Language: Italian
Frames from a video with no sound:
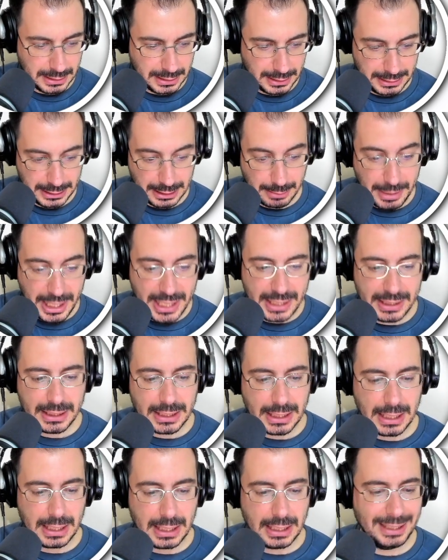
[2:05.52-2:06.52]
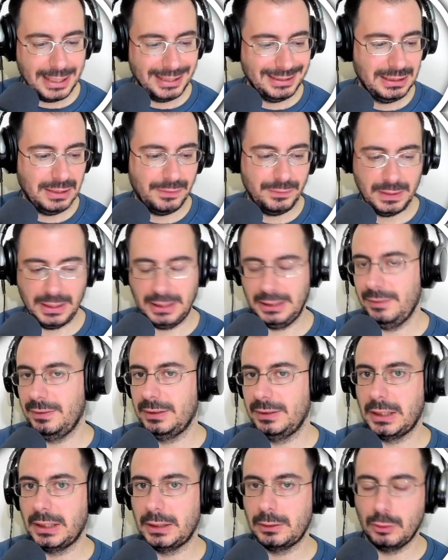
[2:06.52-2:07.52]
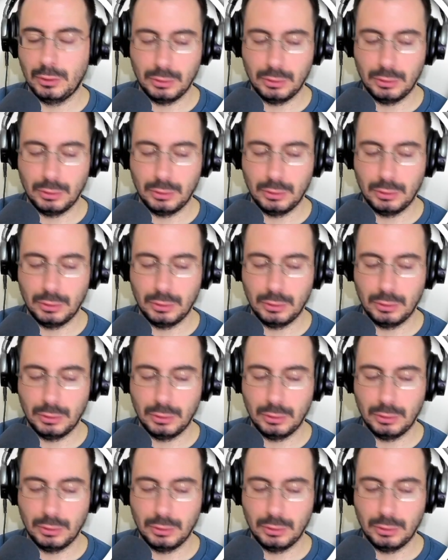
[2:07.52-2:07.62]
in America è, da- è, diventato